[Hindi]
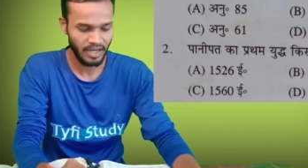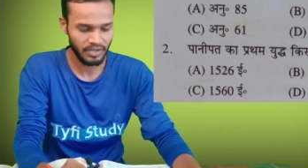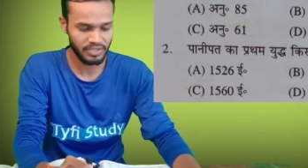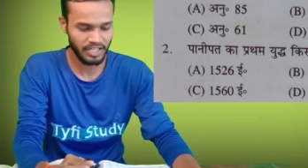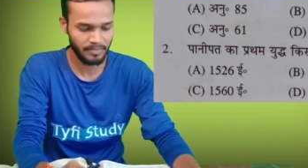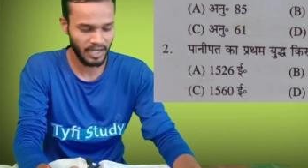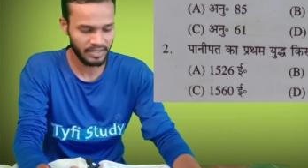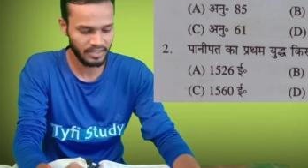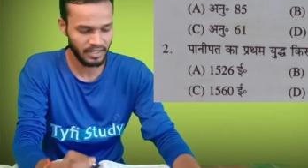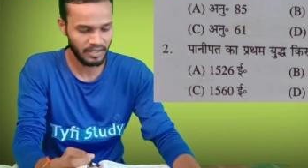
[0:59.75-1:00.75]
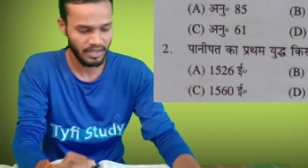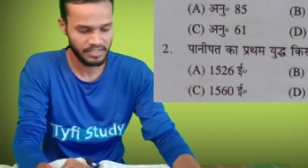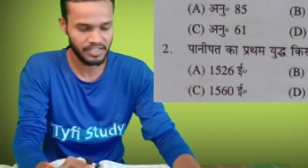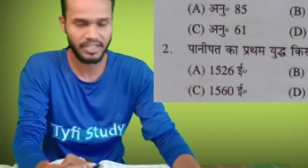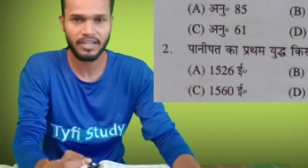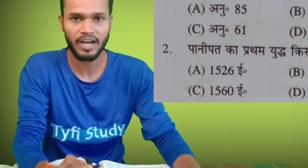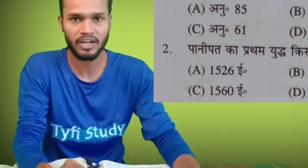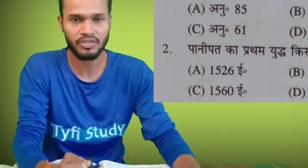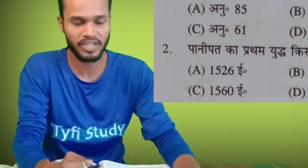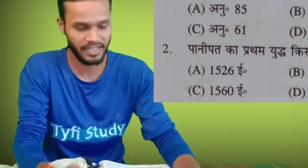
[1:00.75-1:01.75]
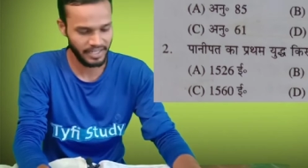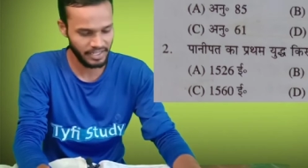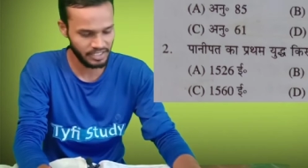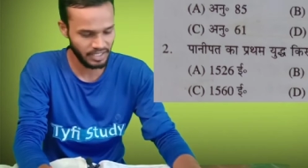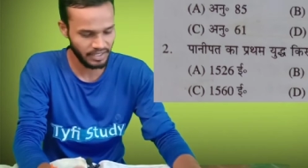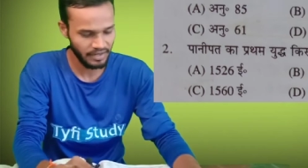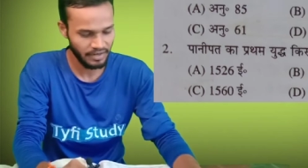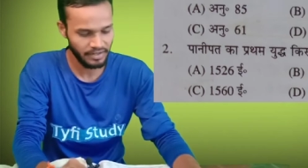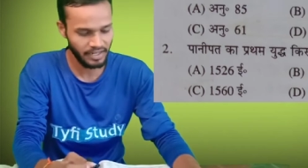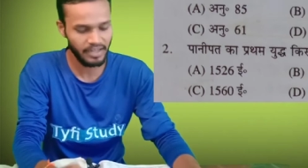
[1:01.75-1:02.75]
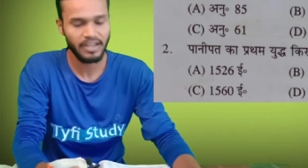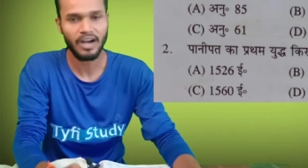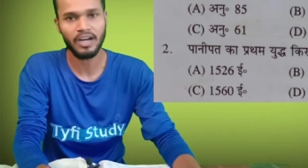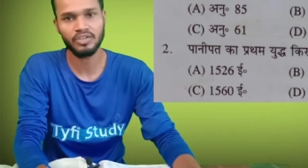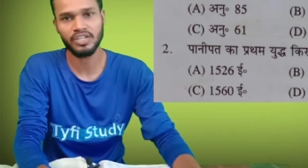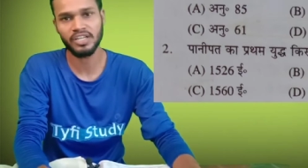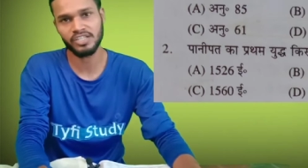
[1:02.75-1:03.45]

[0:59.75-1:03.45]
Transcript: अनुच्छेद बहत्तर सी अनुच्छेद इकसठ डी अनुच्छेद